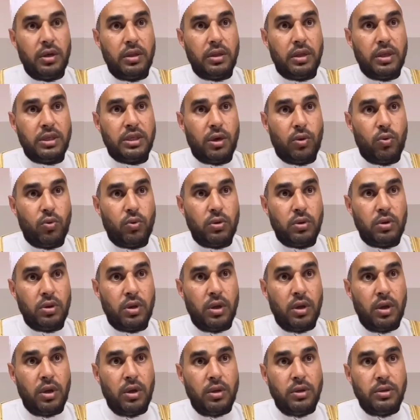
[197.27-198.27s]
تزود
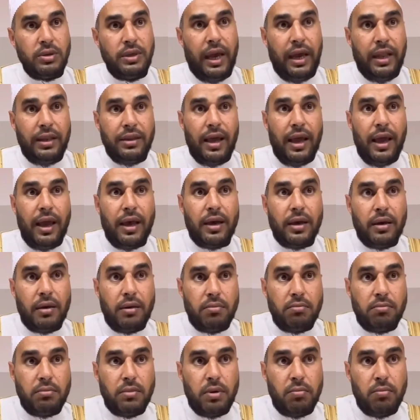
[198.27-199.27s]
يعني ده
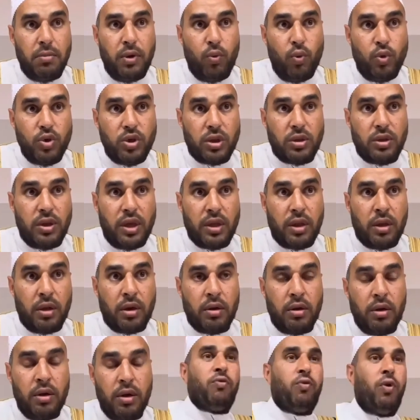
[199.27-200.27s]
من وجهه
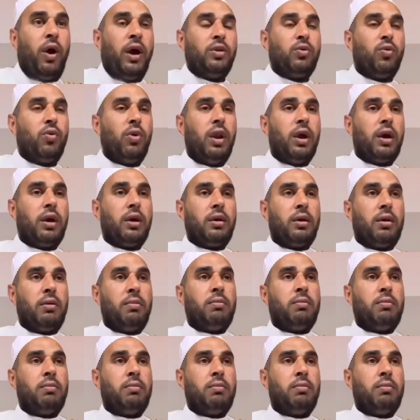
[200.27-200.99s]
نظري واحد يقول لك